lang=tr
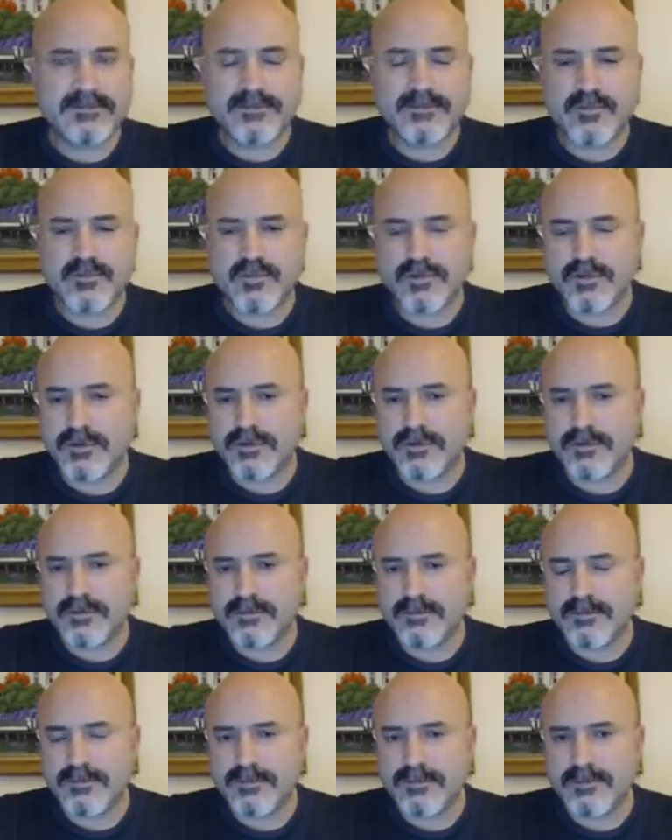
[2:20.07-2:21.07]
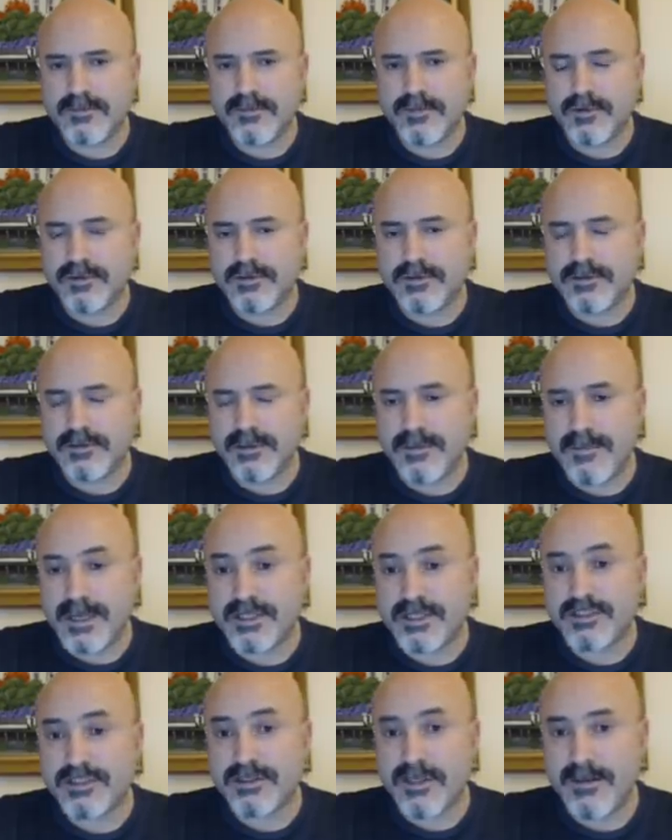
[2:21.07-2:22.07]
son 4 yıla
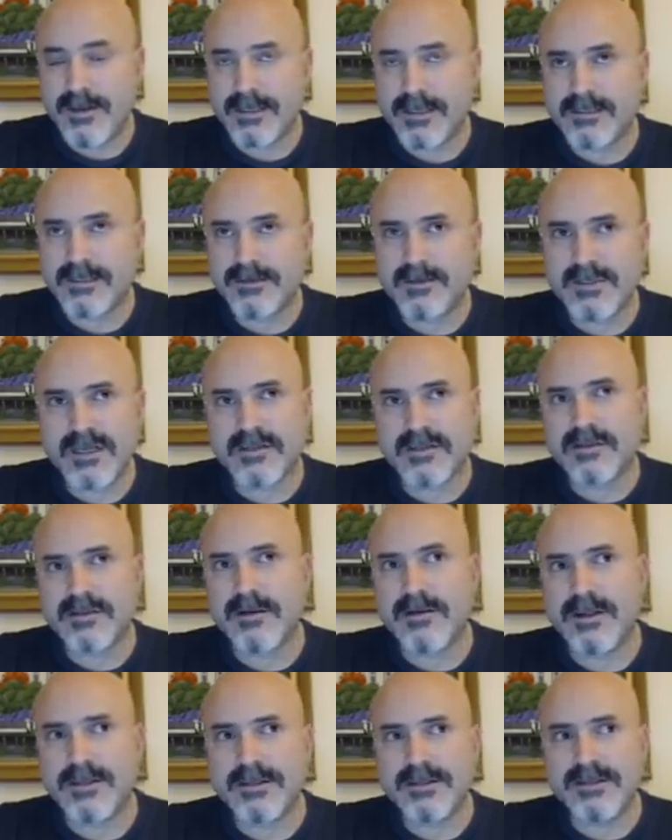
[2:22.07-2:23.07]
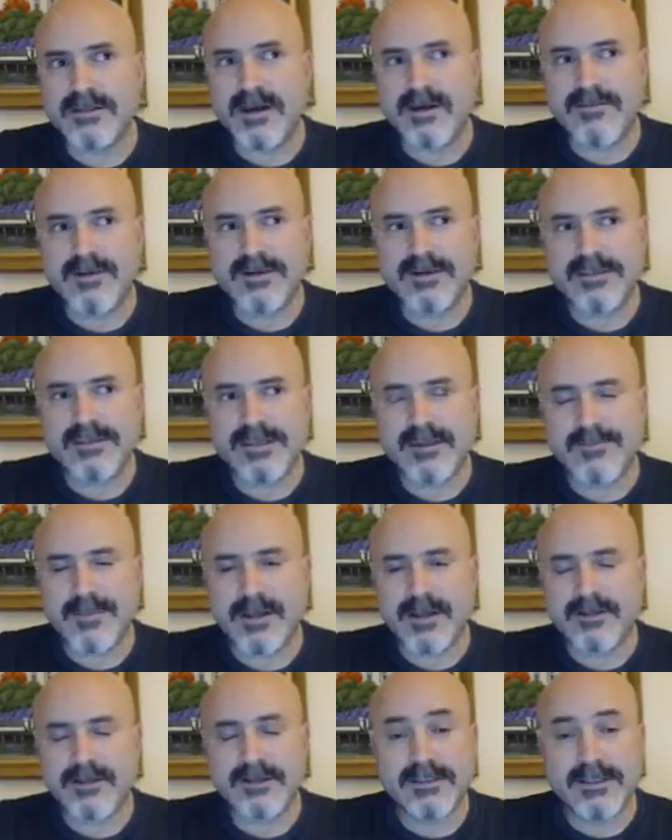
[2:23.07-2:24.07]
5 yıla baktığımızda hatta belki daha fazla
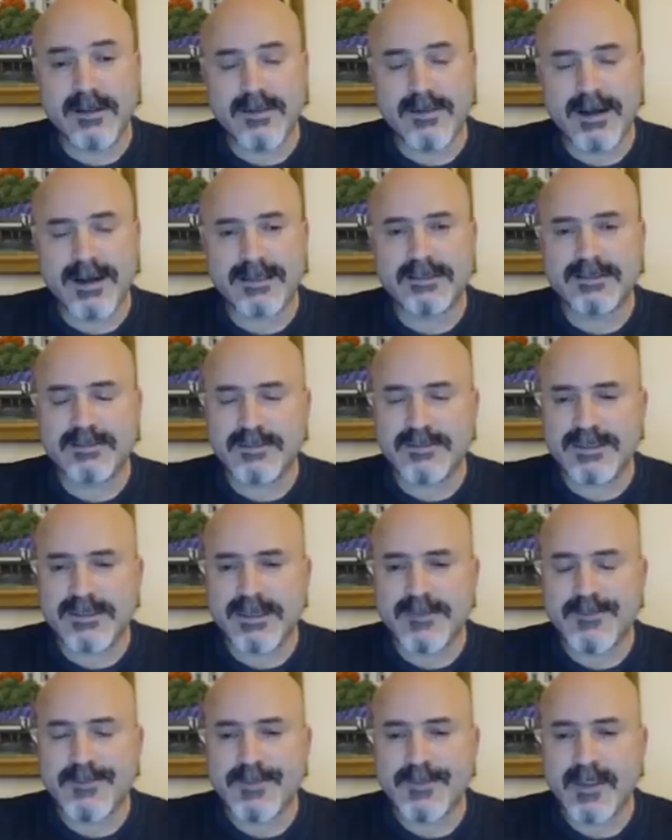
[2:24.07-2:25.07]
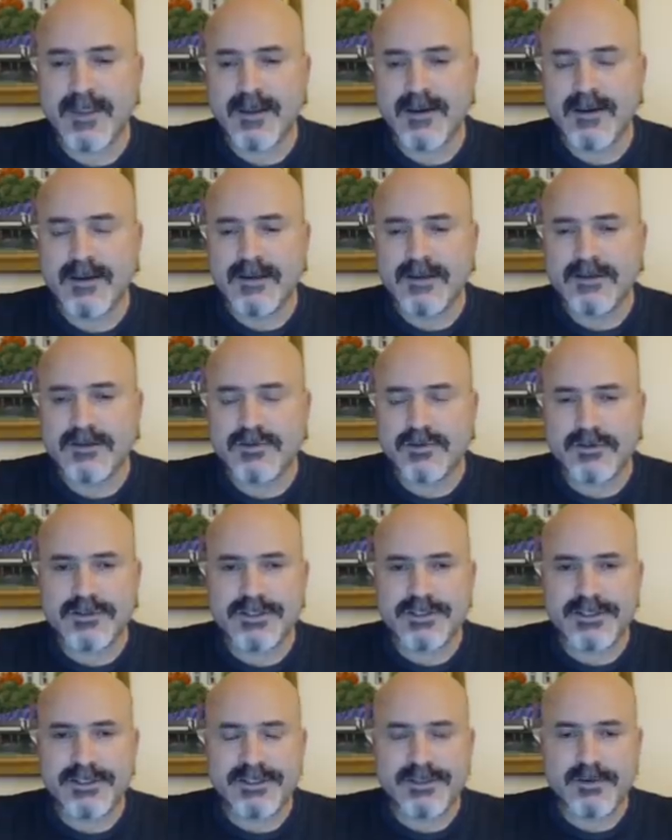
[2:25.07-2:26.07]
6 yıla baktığımızda çok
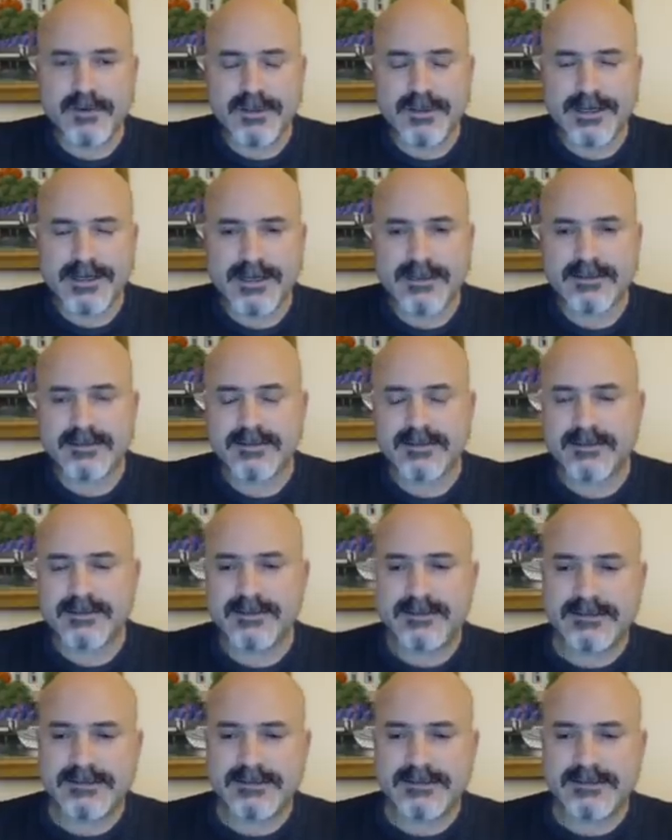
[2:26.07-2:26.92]
ciddi olarak e,